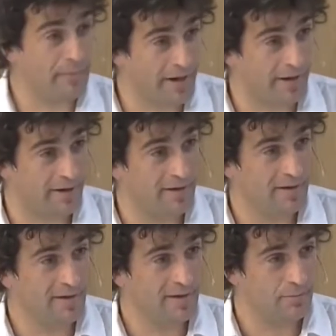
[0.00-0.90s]
Macri.
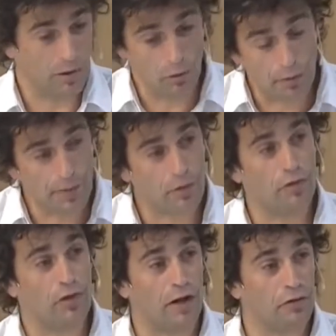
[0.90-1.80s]
para un gobierno que
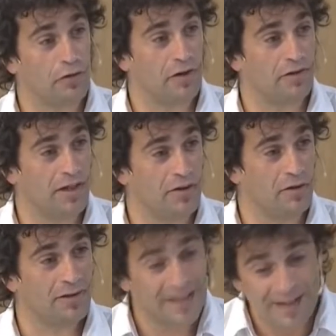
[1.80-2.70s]
fracasó en tres
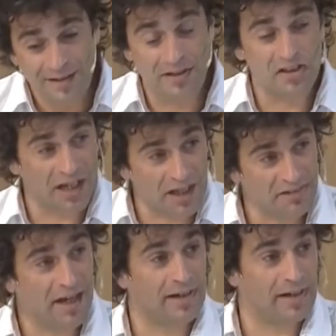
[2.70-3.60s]
años, si
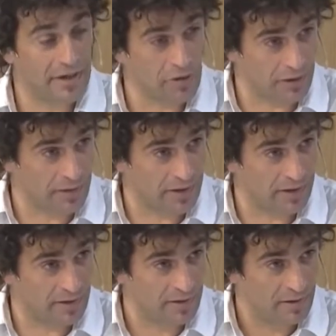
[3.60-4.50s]
llegase a ganar el año que
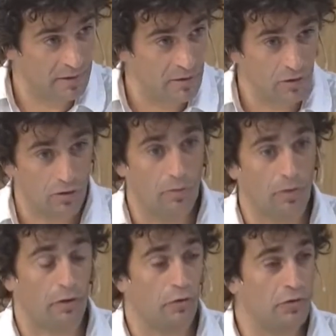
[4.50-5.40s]
viene, como
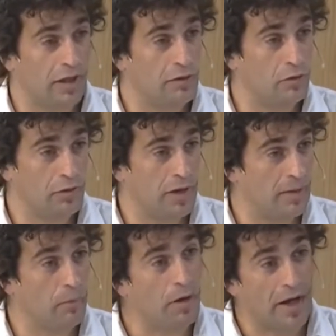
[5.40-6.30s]
resultado de una
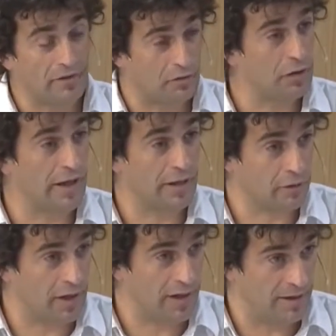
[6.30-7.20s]
polarización
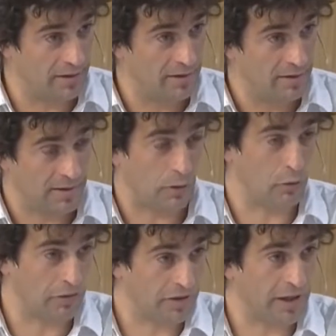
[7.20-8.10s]
electoral, que
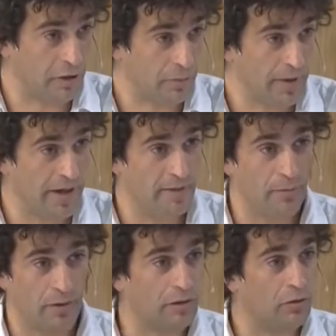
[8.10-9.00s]
algunos dicen que le conviene,
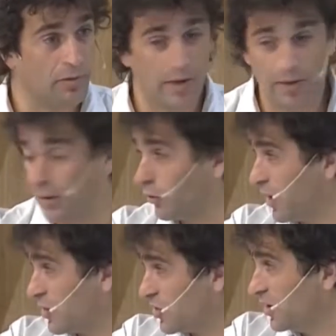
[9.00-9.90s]
porque todavía hay
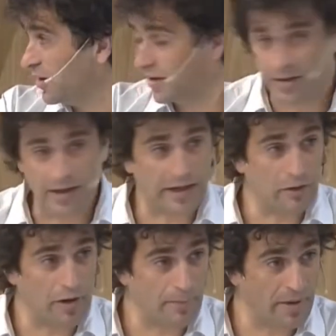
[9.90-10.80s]
balotage que dan que
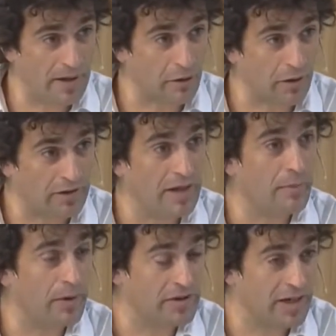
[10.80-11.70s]
una pelea con Cristina
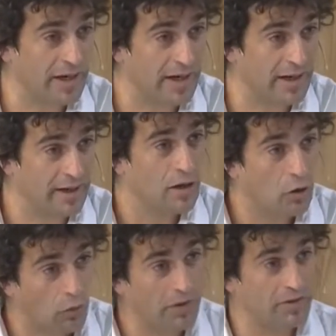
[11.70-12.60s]
puede llegar a ganar,
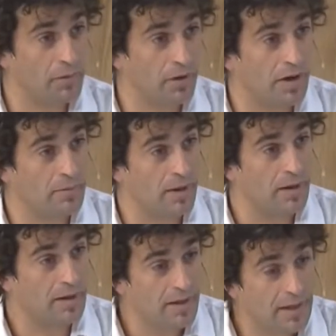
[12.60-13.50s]
¿cuál es el problema?
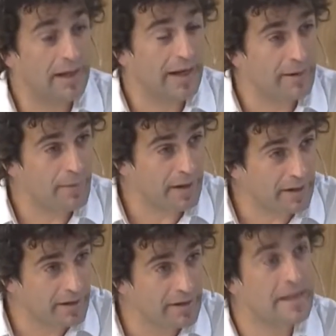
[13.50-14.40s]
Es que gana
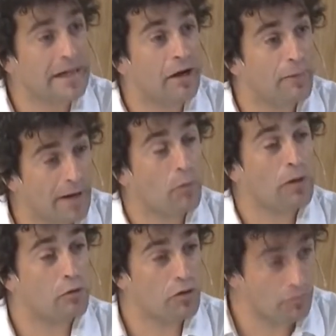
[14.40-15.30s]
Macri y tiene que gobernar
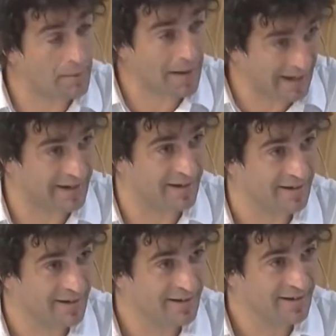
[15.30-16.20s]
cuatro años más Macri.
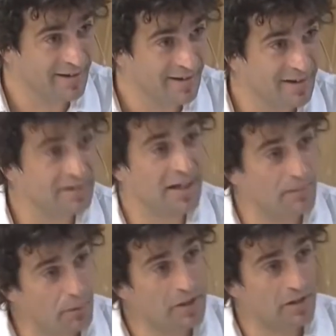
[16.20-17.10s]
Es decir, que
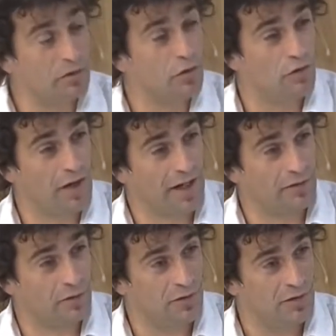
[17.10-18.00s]
después de tres años de
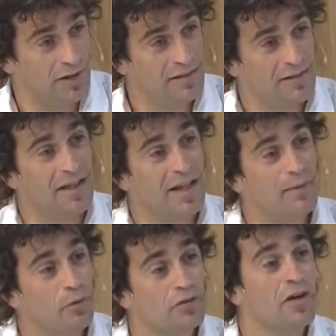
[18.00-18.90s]
fracaso,
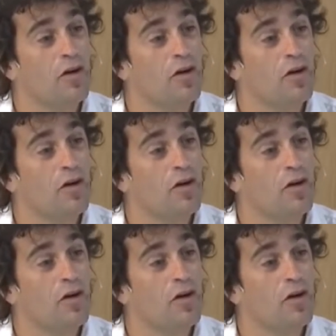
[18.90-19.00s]
tendríamos